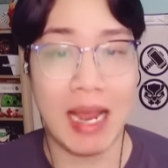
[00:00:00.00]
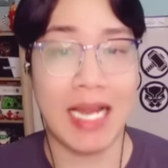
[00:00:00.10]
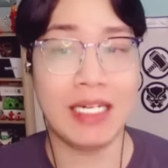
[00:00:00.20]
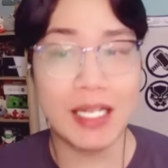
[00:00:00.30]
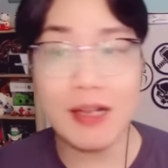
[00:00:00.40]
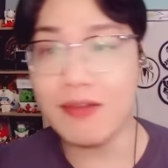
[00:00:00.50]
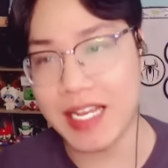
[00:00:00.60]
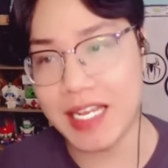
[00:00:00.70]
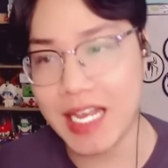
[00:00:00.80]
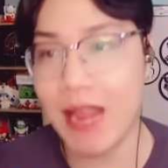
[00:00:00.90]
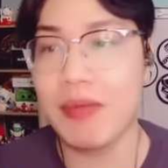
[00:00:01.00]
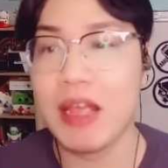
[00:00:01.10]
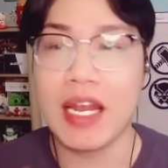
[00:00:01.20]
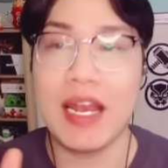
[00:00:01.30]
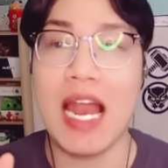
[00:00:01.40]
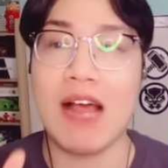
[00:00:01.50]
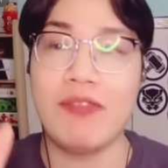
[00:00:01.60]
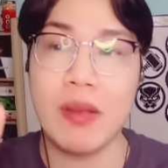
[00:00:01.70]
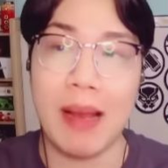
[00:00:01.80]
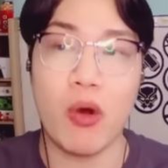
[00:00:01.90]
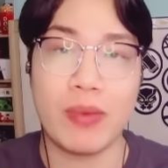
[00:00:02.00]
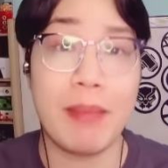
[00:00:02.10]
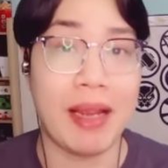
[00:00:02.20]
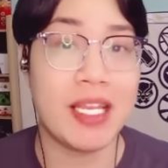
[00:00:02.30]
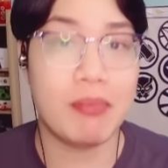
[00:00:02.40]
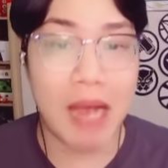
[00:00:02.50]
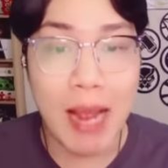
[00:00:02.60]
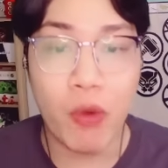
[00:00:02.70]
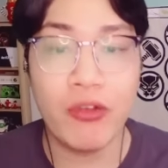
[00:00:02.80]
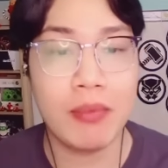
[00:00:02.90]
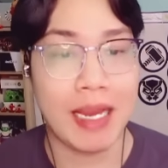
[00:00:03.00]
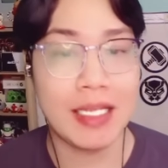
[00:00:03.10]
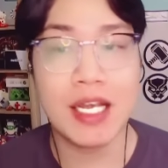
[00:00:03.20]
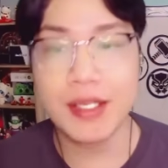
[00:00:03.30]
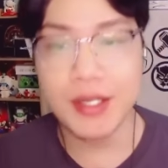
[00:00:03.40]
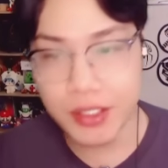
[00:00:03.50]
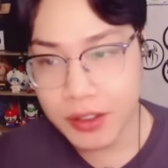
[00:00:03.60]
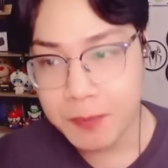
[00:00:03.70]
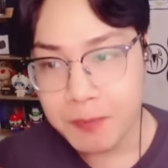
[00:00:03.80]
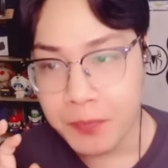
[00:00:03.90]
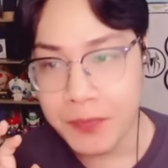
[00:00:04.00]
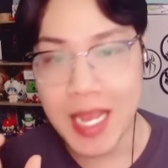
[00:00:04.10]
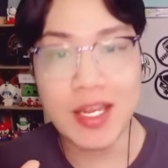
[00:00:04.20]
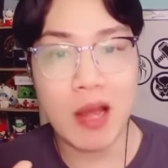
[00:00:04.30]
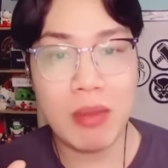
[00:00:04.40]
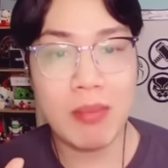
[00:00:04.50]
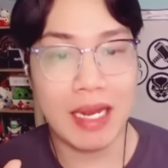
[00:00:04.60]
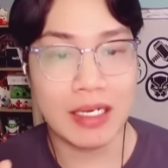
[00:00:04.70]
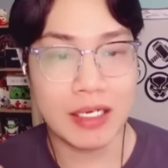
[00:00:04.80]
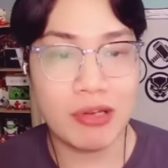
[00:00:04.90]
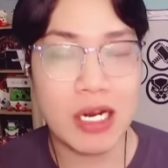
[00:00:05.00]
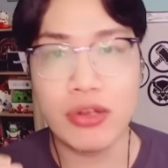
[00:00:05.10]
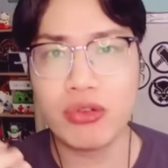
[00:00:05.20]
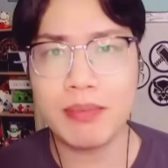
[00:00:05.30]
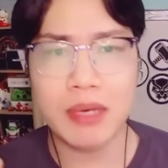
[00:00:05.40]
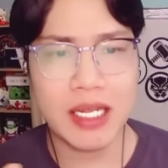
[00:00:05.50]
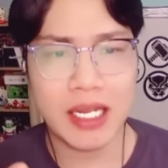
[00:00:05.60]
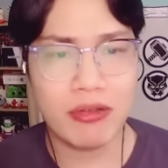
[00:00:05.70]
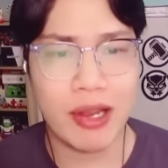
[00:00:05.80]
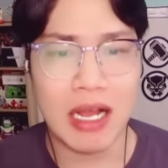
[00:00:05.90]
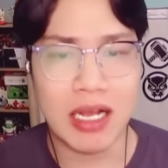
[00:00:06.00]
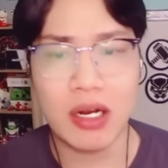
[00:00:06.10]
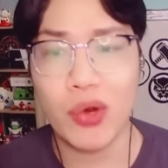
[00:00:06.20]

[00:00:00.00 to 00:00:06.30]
bản tiếng Việt nha anh em đây là phiên bản 1.7.3 một phiên bản chơi trước để cho mấy bạn kiểu như là youtuber hay KOL là có thể